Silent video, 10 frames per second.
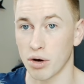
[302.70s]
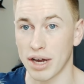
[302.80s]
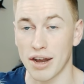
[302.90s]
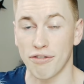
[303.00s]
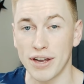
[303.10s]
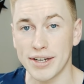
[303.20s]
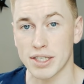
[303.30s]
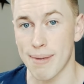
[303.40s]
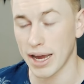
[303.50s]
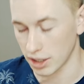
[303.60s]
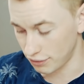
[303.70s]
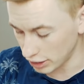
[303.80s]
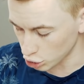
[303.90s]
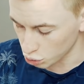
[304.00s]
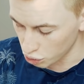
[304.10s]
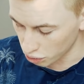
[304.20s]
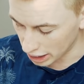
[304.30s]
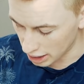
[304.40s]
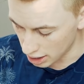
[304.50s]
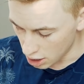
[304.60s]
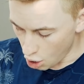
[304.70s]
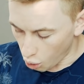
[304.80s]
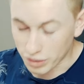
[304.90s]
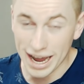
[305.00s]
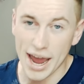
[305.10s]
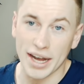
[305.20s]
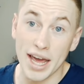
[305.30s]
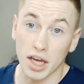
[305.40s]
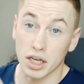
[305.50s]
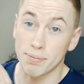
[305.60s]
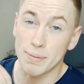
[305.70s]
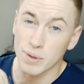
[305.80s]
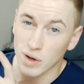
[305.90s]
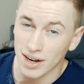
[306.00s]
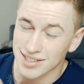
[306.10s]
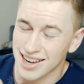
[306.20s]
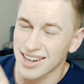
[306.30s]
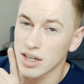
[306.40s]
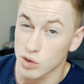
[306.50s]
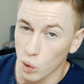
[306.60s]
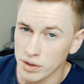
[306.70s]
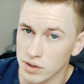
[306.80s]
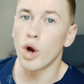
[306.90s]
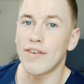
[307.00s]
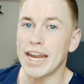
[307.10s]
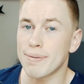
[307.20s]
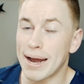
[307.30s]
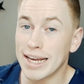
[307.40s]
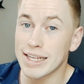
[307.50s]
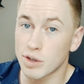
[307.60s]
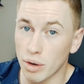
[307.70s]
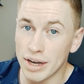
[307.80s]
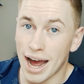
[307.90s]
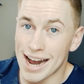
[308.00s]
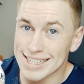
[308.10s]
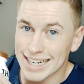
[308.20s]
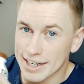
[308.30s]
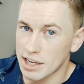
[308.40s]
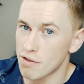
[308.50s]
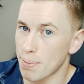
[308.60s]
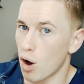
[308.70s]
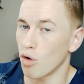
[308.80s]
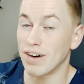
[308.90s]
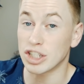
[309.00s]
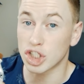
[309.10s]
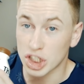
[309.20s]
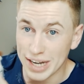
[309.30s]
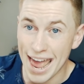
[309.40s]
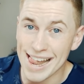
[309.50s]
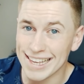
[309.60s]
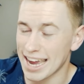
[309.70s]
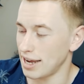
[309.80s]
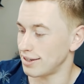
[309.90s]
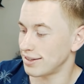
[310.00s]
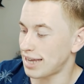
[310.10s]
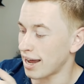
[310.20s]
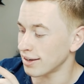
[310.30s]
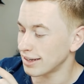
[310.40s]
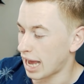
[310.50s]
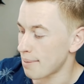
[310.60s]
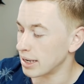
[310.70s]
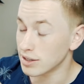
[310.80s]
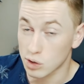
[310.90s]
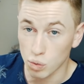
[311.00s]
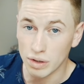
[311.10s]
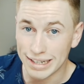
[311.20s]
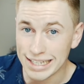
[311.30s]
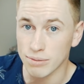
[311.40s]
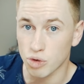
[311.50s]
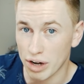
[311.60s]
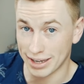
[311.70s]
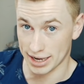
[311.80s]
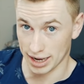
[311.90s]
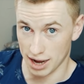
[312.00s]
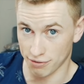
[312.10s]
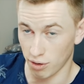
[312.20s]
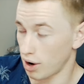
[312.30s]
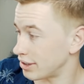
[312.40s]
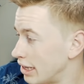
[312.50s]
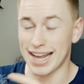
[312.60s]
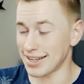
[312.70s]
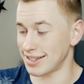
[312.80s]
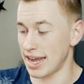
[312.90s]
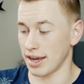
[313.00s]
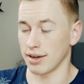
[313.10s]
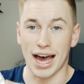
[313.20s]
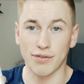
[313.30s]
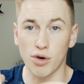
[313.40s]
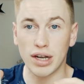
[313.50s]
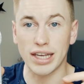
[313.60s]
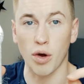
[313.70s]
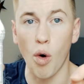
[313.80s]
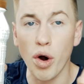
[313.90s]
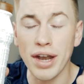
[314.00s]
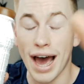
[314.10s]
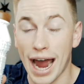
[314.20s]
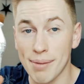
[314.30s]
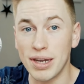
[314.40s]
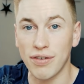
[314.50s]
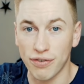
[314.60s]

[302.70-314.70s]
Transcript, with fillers: auch gerne Fitness mache, ins Fitnessstudio gehe und da ernähre ich mich besonders gerne gesund. Und wenn ich mal eine gesunde Alternative brauche, was schnell geht, dann kann man zu diesem Drink hier greifen, Leute. Das Ding hat wirklich unheimlich